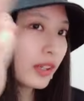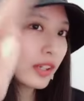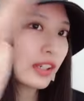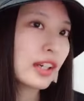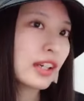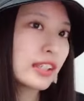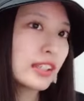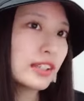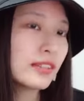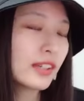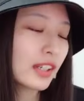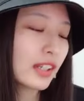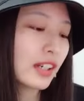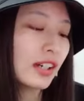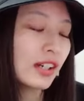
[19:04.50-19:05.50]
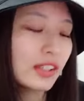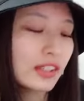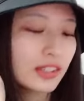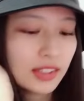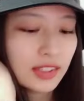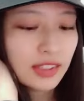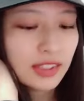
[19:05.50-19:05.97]
わかにわか、
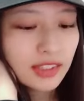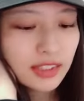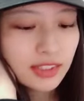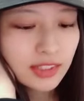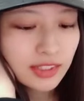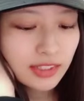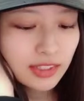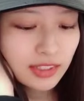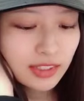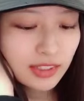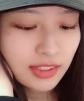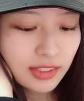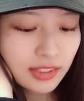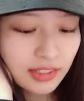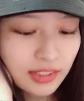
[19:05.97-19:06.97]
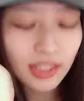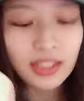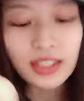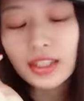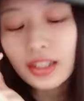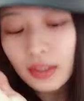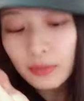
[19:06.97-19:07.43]
いや
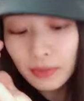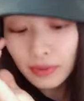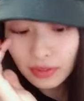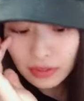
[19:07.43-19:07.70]
聞けばわ